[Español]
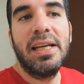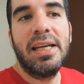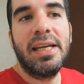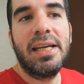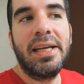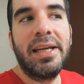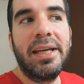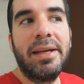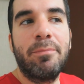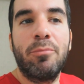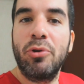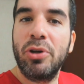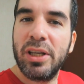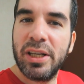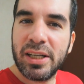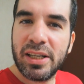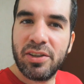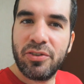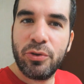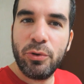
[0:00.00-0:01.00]
eh,
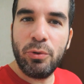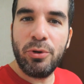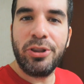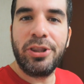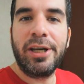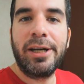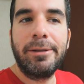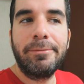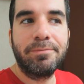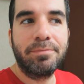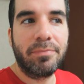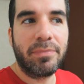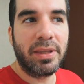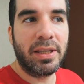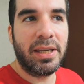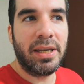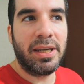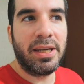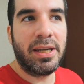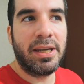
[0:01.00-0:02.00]
porque resulta
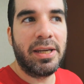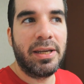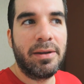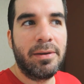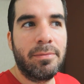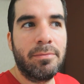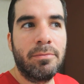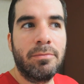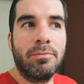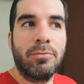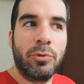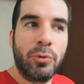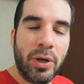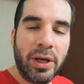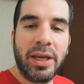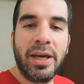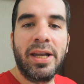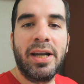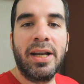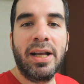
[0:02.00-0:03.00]
que me voy
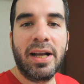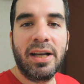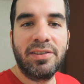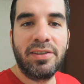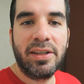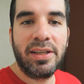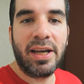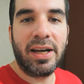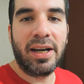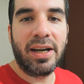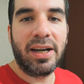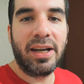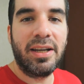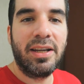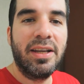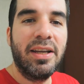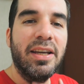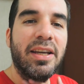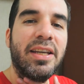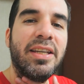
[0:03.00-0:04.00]
a quedar en la casa de Ángel.